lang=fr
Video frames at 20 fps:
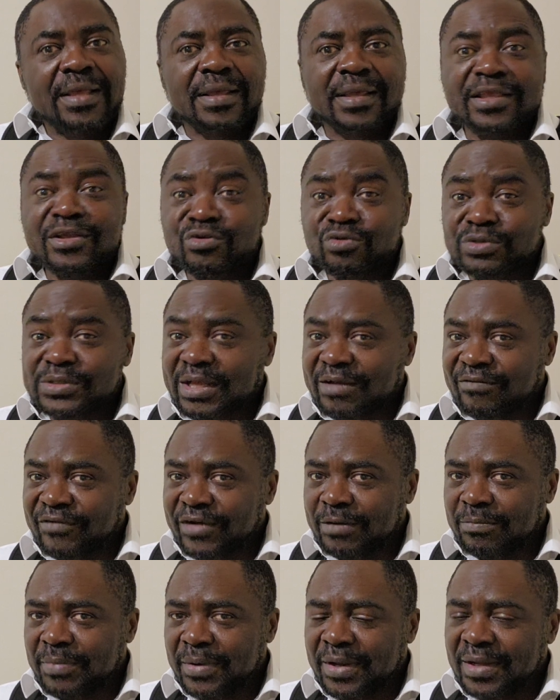euh, ils ne nous en
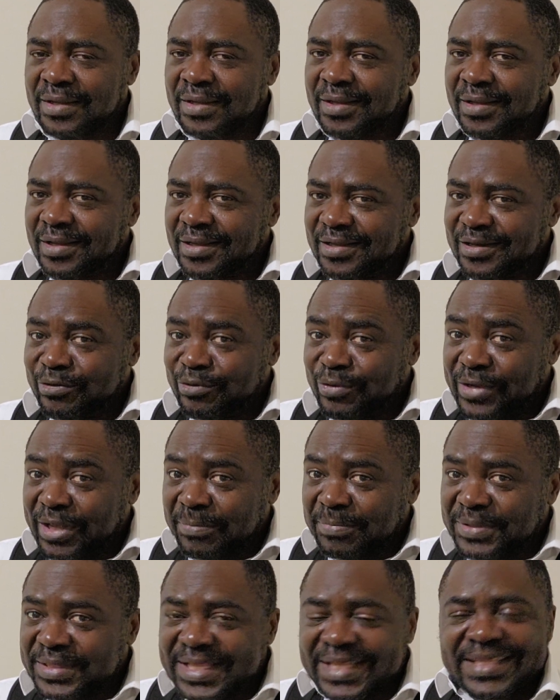valent pas. Le
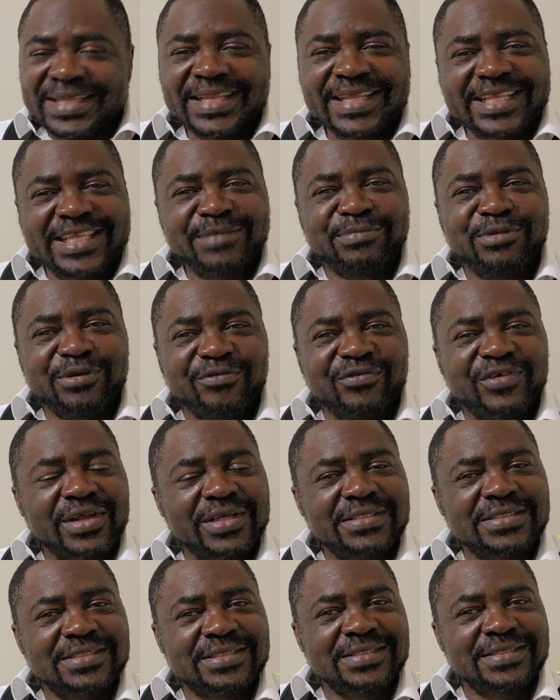capitaine de l'équipe de
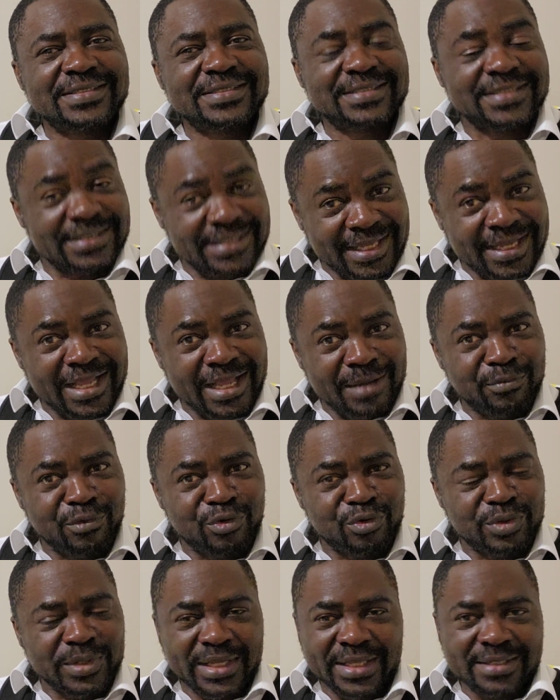France, c'est un
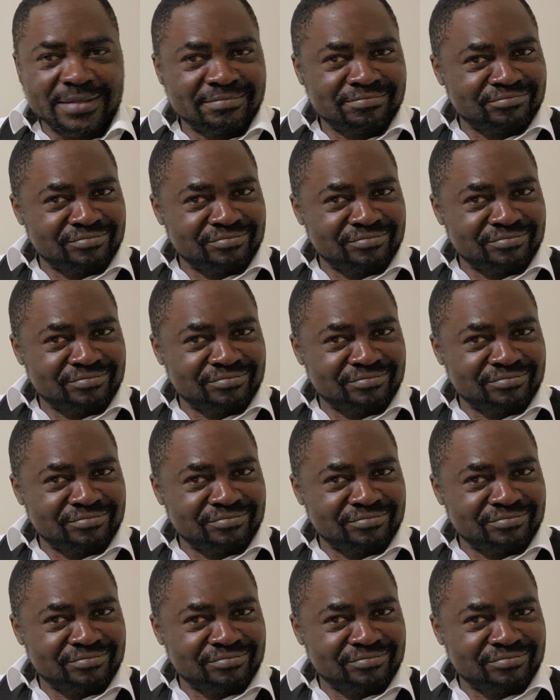Camerounais.